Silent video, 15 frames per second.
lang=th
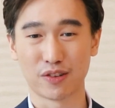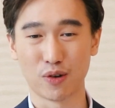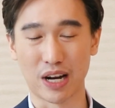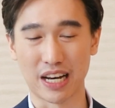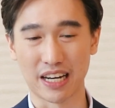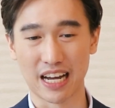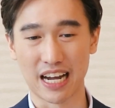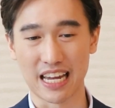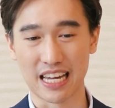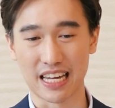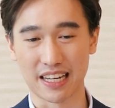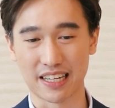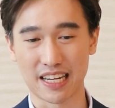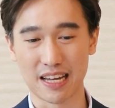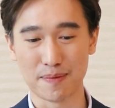ส่วนไอ้
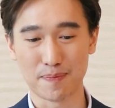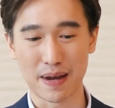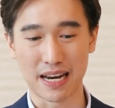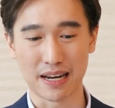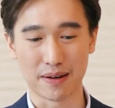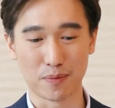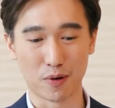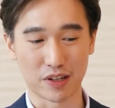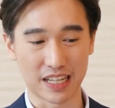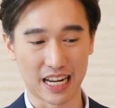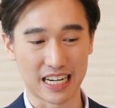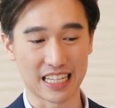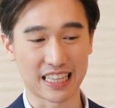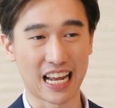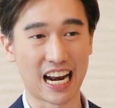ที่เป็นบริษั
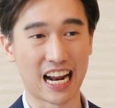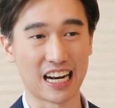ทในต